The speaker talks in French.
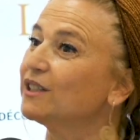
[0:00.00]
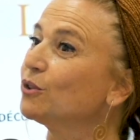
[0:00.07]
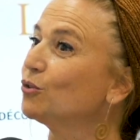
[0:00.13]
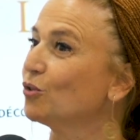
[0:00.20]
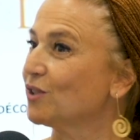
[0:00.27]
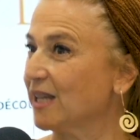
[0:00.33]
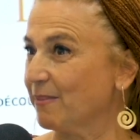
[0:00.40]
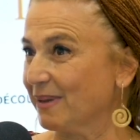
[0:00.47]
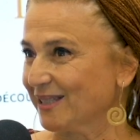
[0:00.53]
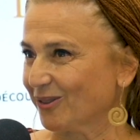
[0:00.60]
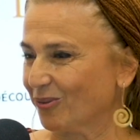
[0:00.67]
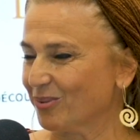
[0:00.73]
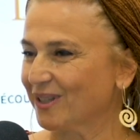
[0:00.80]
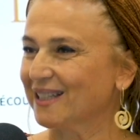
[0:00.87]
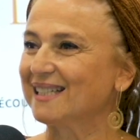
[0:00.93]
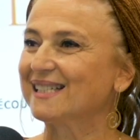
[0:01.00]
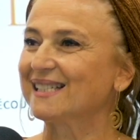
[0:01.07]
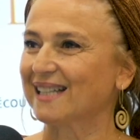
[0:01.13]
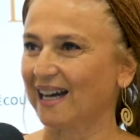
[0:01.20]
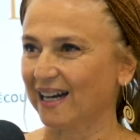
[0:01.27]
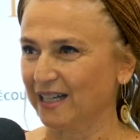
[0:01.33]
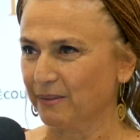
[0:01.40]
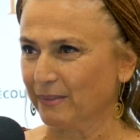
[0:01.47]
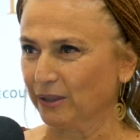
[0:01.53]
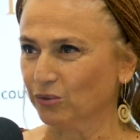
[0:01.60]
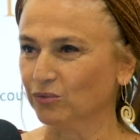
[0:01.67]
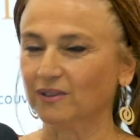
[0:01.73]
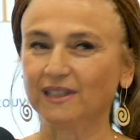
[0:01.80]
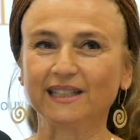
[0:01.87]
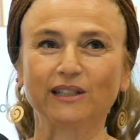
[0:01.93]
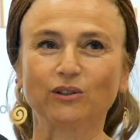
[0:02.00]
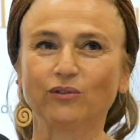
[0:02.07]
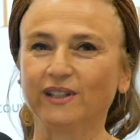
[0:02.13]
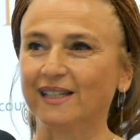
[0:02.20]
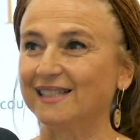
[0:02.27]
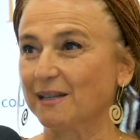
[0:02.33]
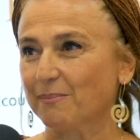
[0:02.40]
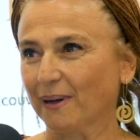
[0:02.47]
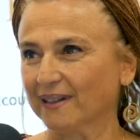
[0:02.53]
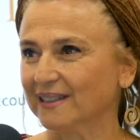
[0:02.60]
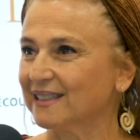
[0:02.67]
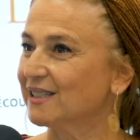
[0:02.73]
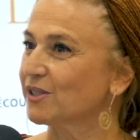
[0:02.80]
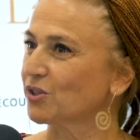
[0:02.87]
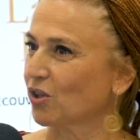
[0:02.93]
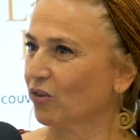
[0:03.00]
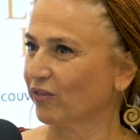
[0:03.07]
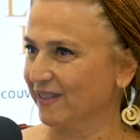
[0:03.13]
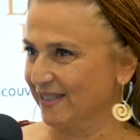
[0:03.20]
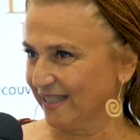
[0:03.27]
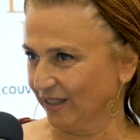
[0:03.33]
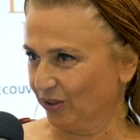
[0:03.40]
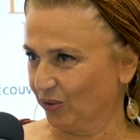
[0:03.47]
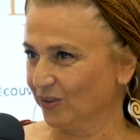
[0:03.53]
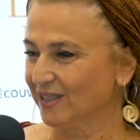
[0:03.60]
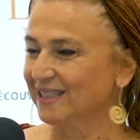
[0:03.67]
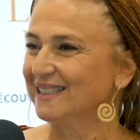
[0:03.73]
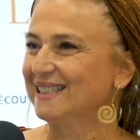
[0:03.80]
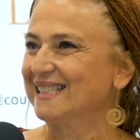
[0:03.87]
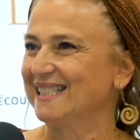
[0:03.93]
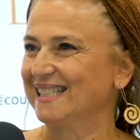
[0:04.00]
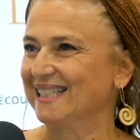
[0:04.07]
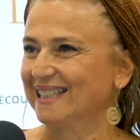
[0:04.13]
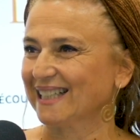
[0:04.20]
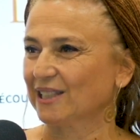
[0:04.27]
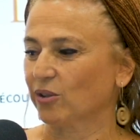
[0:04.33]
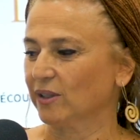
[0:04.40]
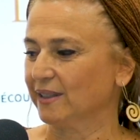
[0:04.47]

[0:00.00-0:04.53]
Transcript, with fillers: Deuxième exemple, Sarah Imanou, qui ne vieillissait pas. 127 ans, c'est écrit dans les